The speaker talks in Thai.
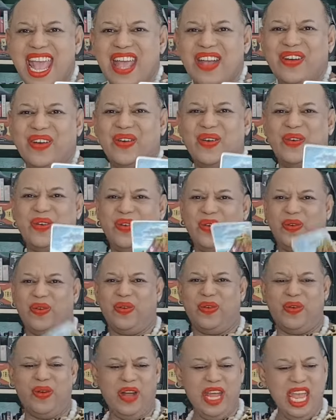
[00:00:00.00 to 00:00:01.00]
โอ้โห
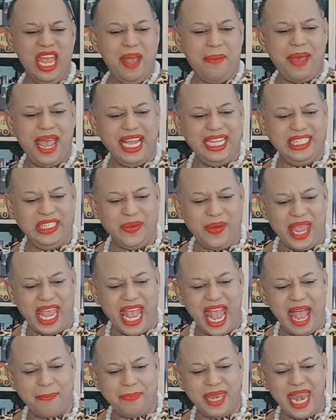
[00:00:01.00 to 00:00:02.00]
ไพ่สวย
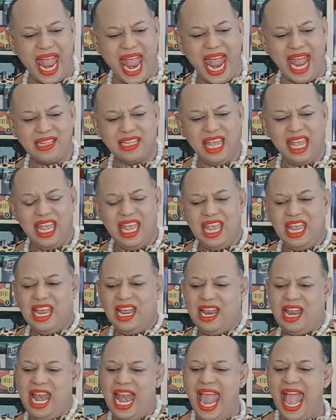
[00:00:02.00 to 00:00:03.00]
งามนะ
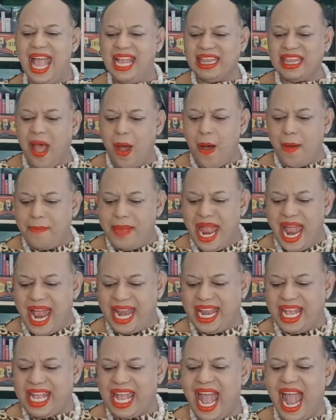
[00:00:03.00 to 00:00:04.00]
และต่อมา
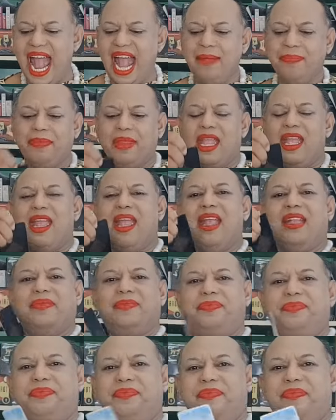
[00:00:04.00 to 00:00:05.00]
นะคะ
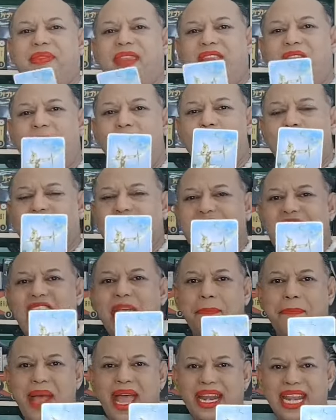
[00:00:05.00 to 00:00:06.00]
องค์เท
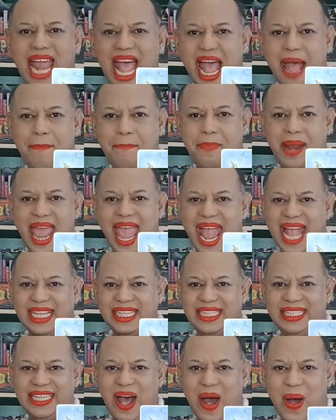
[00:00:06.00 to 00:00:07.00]
พพระรามแผลง
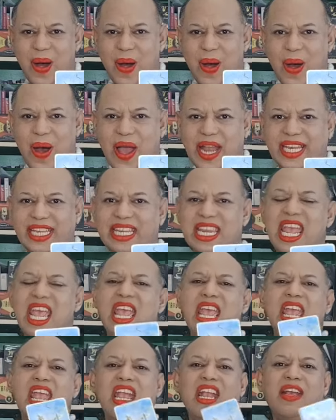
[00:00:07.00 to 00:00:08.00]
สอน
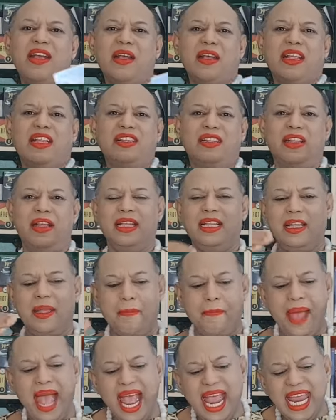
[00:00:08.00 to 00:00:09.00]

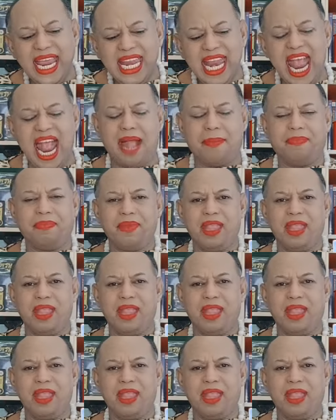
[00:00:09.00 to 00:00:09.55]
ไพ่เนี่ย